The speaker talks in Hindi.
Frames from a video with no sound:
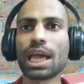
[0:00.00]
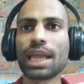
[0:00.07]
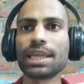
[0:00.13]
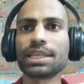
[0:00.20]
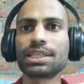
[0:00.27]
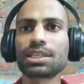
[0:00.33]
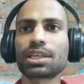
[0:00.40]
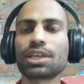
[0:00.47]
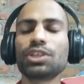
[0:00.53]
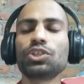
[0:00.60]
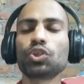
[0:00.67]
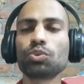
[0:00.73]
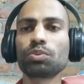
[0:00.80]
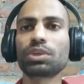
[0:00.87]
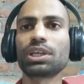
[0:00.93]
डाइट
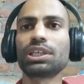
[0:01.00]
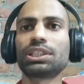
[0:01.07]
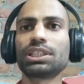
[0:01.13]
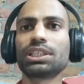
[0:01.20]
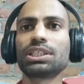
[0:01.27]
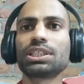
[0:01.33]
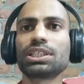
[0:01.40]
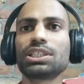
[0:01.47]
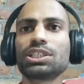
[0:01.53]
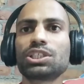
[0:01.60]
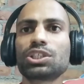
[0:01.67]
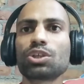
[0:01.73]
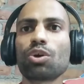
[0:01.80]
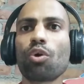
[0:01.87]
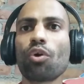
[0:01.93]
कंज्यूम करते हैं कि
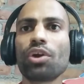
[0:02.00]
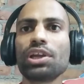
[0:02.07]
जिससे